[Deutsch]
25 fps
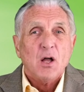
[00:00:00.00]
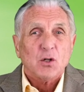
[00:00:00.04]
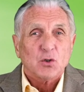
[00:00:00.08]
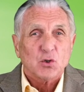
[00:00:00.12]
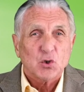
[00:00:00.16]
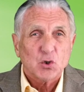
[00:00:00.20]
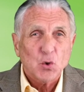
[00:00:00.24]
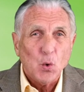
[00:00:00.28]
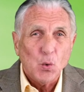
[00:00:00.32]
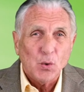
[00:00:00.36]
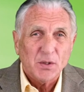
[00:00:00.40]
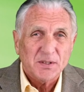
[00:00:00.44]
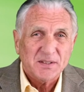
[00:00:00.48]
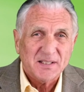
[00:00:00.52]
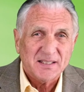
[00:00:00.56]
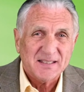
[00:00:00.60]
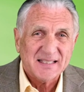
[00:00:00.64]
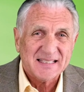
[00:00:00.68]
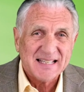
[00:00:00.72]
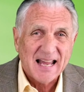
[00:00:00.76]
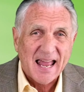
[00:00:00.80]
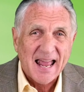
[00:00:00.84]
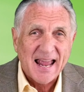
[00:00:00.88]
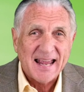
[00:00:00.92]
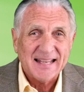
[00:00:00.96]

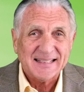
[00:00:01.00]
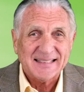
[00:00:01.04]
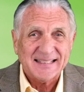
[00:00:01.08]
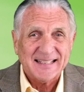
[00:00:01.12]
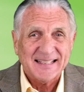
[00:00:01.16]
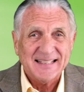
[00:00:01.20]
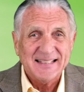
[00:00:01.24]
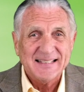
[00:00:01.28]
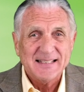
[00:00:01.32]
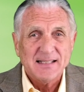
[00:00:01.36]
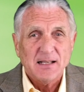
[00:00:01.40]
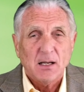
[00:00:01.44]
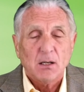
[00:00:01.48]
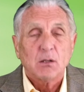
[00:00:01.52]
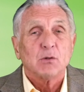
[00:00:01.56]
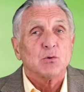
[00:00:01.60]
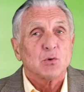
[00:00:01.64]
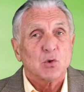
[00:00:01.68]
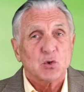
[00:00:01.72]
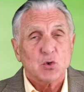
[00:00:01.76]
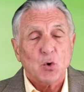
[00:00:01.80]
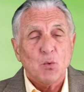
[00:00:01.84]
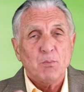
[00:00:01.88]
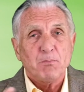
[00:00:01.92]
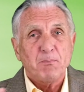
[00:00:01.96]
Zuchtzeiten,
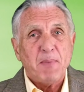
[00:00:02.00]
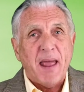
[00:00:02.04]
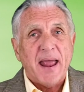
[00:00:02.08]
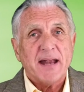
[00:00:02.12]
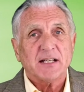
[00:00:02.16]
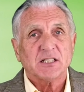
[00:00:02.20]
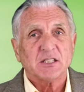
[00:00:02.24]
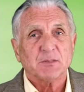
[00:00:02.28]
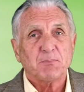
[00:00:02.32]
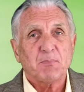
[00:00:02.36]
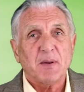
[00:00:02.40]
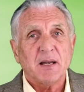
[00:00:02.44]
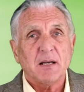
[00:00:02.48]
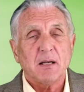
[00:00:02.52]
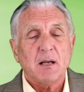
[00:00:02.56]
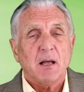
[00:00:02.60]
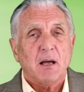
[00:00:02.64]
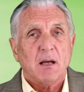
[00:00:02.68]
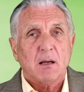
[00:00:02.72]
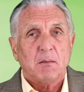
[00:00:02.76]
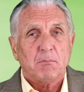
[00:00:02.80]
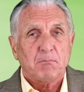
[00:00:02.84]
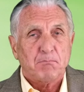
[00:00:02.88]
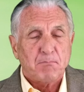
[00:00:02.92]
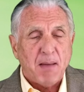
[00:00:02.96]
zum Beispiel
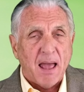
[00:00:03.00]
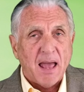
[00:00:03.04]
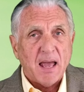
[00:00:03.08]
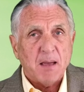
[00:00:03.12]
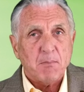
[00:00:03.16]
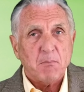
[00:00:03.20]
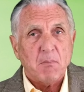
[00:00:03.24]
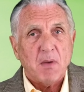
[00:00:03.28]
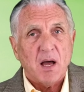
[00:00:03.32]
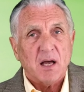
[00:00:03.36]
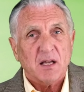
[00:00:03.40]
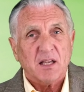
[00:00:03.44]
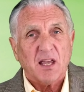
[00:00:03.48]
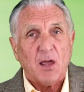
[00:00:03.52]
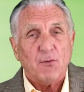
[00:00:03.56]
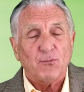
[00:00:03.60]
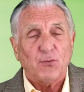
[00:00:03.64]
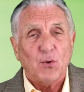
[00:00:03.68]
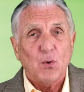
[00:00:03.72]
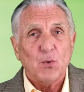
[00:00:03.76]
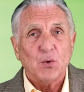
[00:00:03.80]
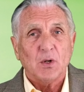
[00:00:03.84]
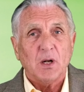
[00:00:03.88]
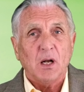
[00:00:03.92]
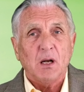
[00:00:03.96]
beim
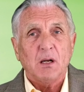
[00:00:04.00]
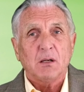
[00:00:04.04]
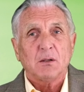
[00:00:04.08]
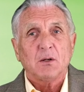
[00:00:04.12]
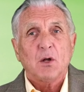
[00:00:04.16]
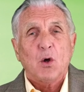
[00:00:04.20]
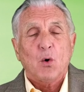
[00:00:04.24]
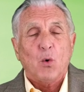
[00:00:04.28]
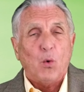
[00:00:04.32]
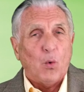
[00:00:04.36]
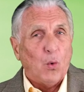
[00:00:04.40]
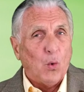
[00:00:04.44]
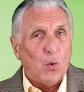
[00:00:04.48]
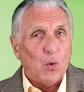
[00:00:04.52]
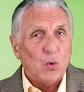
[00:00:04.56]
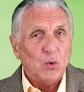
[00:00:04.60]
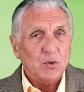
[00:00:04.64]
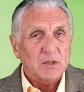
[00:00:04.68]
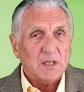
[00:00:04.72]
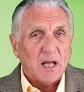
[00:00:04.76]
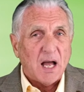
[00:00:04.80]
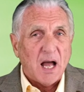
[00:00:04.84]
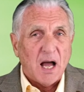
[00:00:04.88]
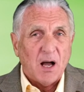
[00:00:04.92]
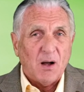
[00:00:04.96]
Geflügel
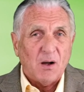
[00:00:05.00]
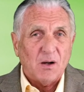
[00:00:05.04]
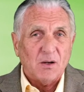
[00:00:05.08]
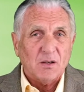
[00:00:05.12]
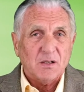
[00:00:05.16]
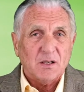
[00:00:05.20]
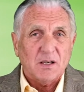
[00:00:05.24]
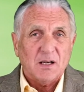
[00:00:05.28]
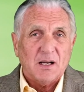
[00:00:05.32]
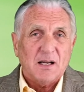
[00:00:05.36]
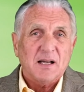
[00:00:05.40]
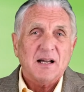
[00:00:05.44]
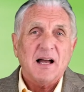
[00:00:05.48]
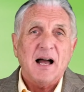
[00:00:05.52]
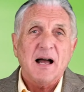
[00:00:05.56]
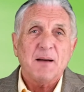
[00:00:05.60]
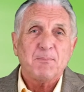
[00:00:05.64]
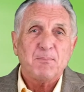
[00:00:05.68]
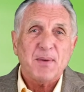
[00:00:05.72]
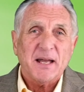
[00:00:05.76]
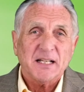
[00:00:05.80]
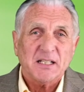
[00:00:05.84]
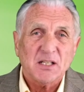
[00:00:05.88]
oder auch äh, bei